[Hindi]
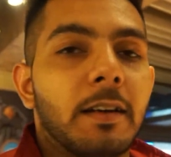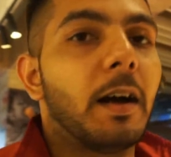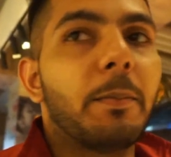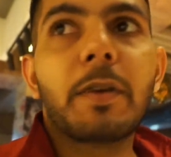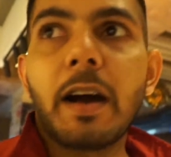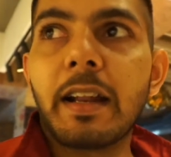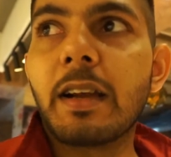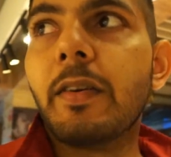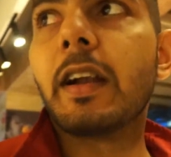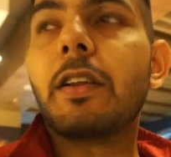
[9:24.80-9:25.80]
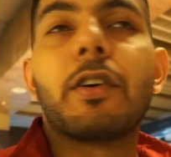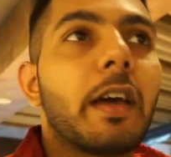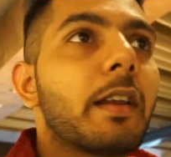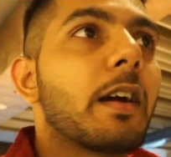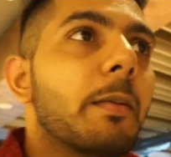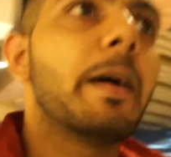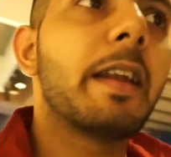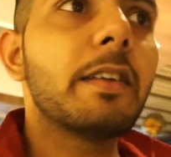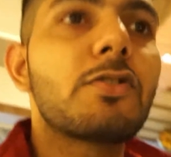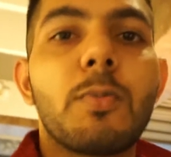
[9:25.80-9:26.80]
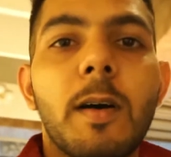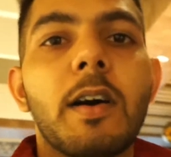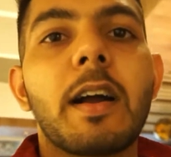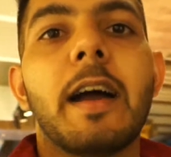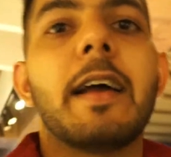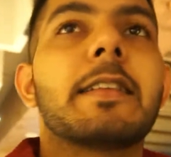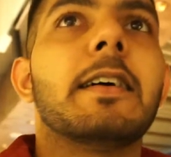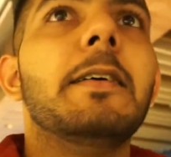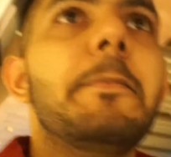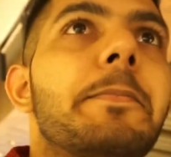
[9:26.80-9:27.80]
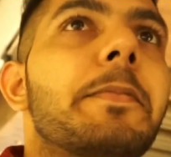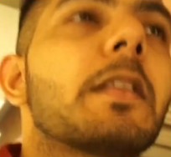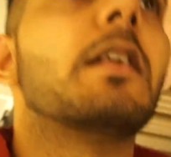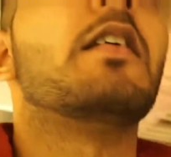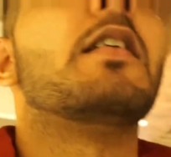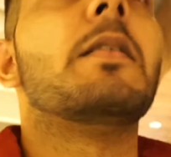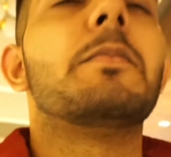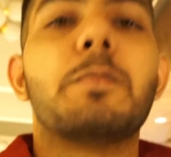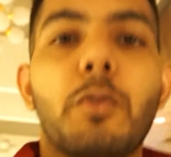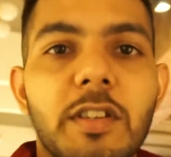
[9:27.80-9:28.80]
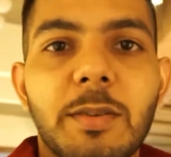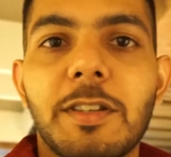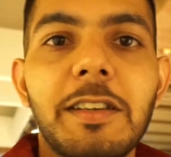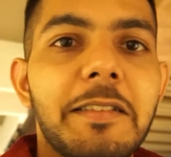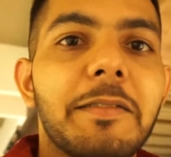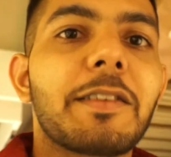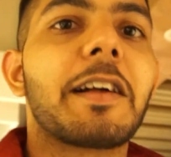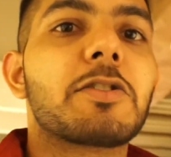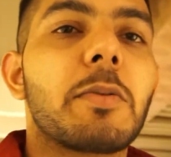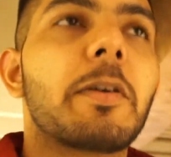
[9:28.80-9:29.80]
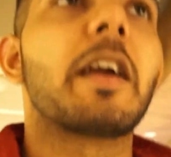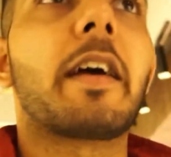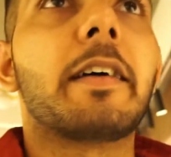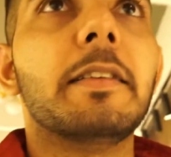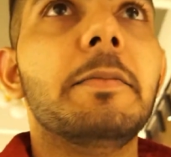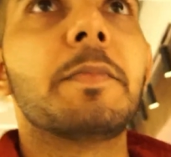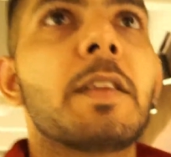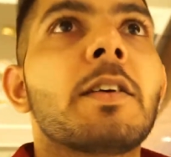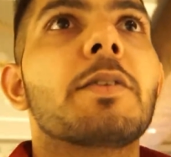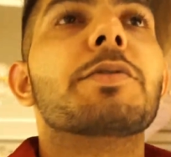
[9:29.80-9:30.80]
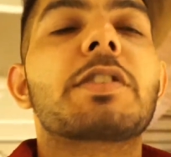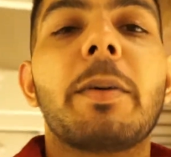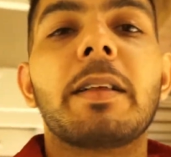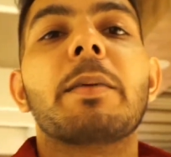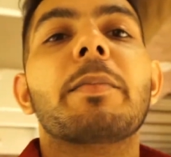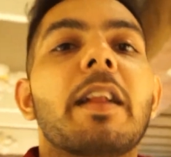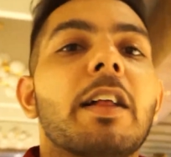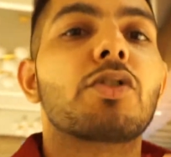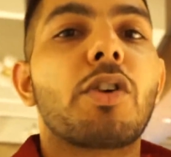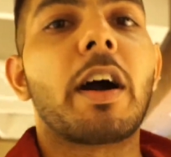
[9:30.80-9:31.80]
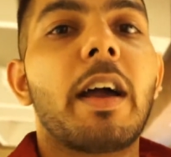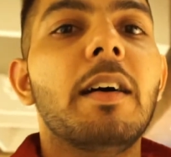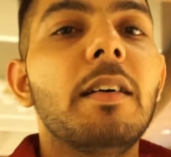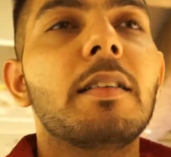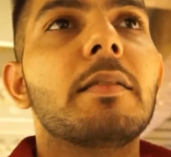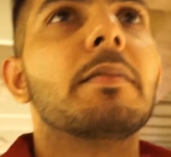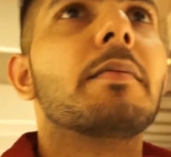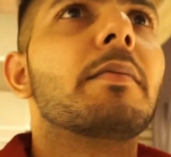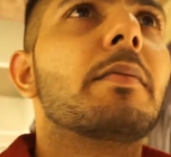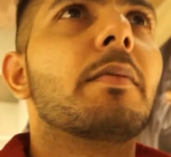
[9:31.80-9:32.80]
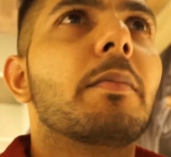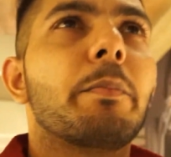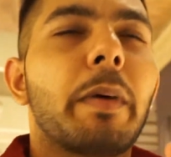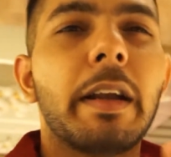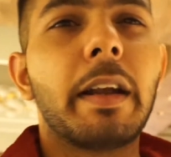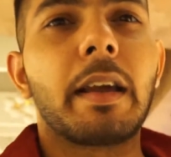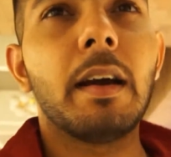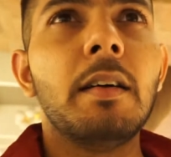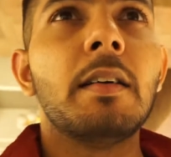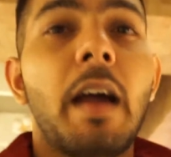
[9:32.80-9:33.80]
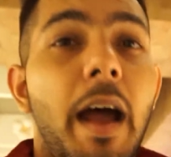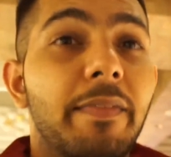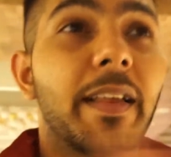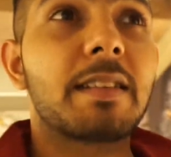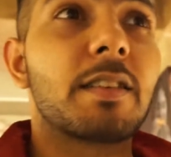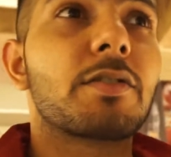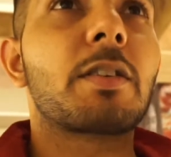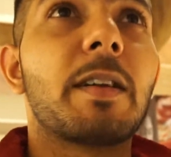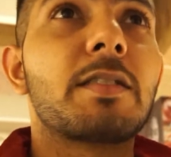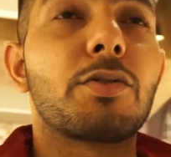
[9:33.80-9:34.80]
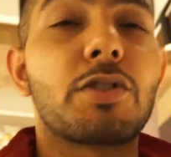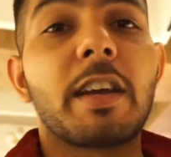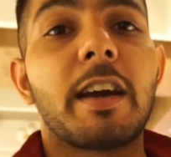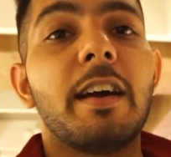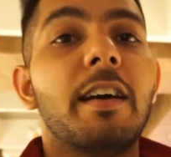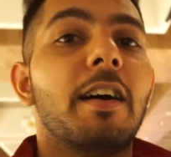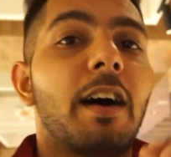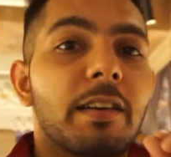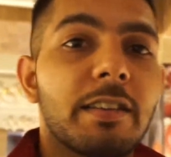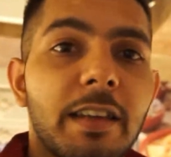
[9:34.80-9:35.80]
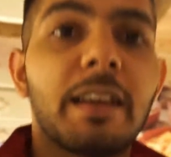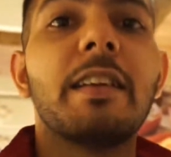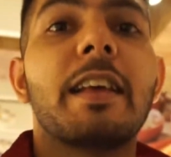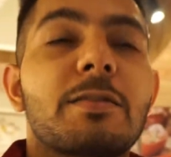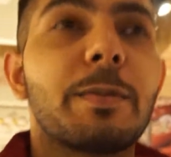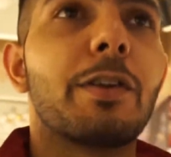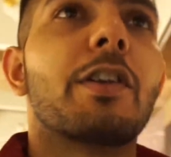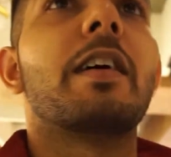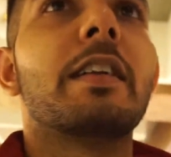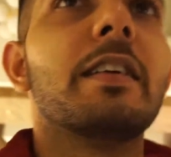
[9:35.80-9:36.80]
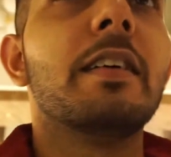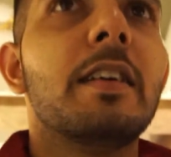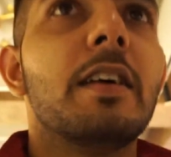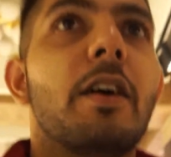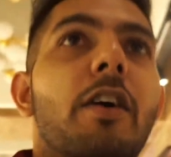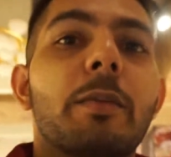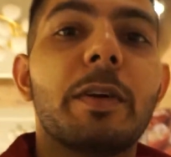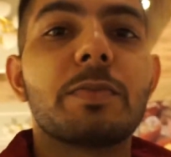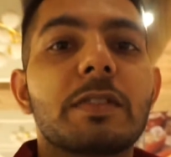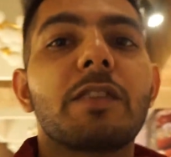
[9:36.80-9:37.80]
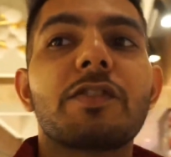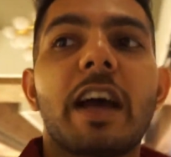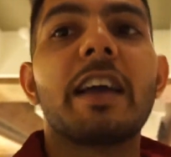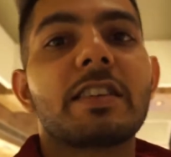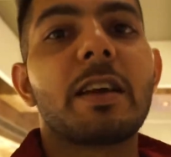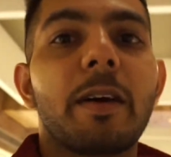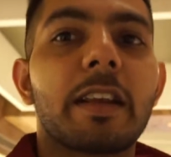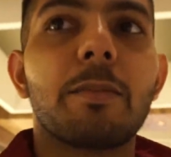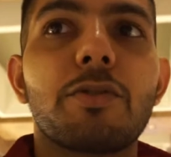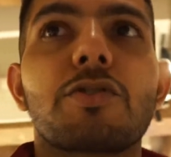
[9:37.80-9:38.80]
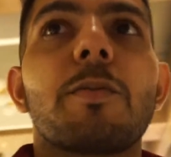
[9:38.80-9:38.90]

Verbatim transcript: अब खाने का वेट नहीं हो रहा है कल मैंने सुबह खाया था पूरी सब्ज़ी कल सुबह भी यही खाया था उसके बाद हमने रात को खाया पनीर टिक्का एंड दैट्स उसके बाद से कुछ नहीं खाया ये नेक्स्ट फील होने वाली है और बीच में सिर्फ चाय चाय मारी है बूस्ट